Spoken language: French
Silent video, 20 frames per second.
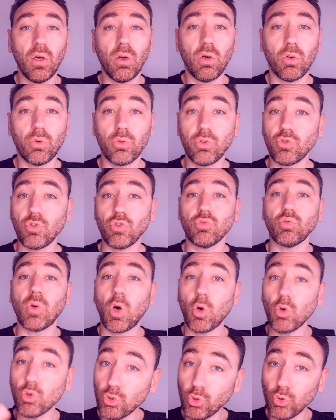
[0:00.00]
euh, que ce soit
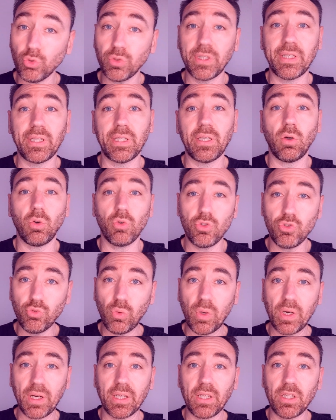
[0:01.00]
en journée, en
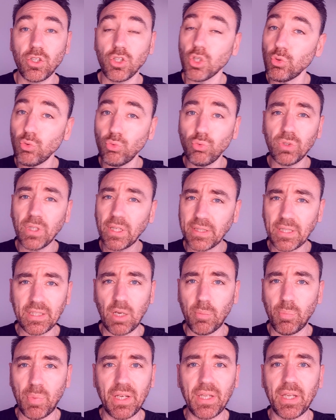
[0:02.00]
soirée. J'ai eu tout un tas
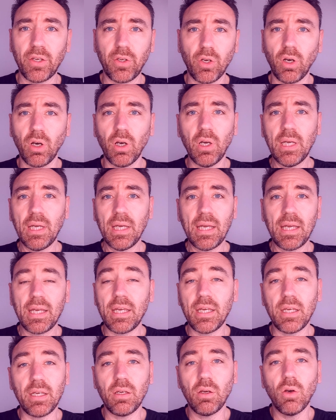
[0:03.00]
d'appels d'ailleurs,
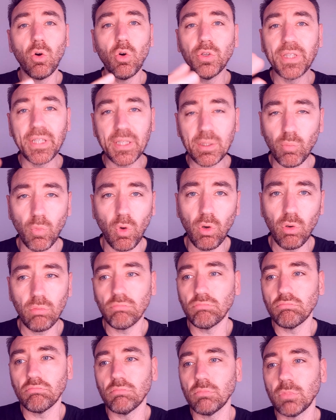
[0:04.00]
et
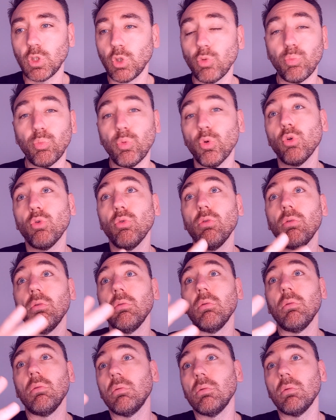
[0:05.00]
honnêtement, je ne peux...
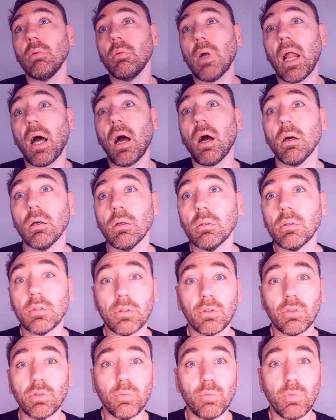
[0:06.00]
Ah,
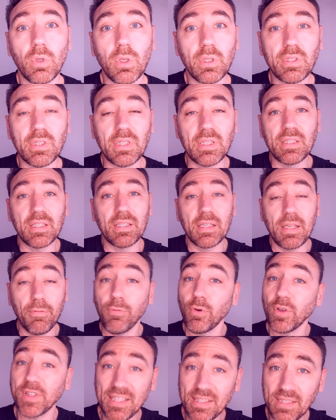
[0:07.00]
c'était
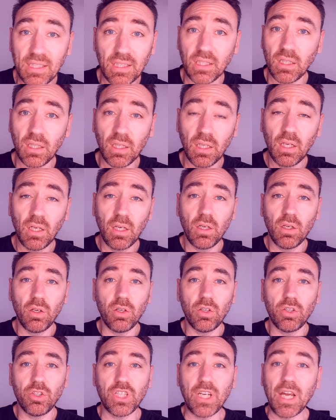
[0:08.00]
fantastique.
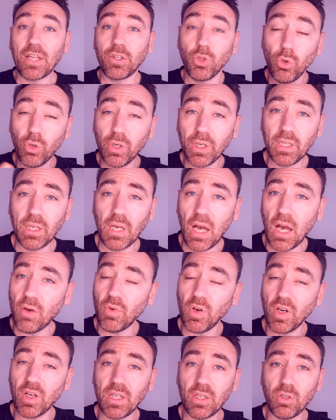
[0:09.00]
Euh, j'ai adoré
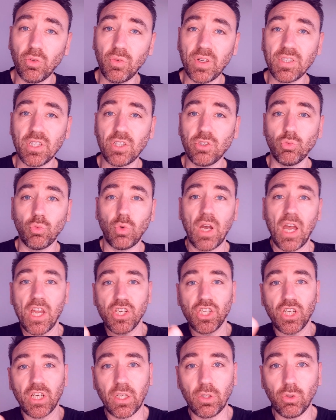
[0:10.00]
avoir les conversations avec
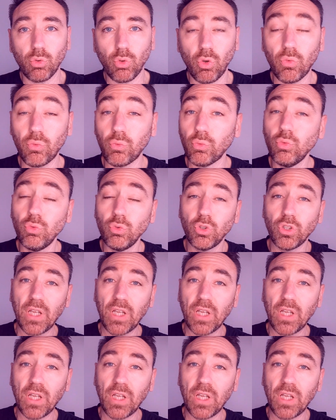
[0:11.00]
chacun d'entre vous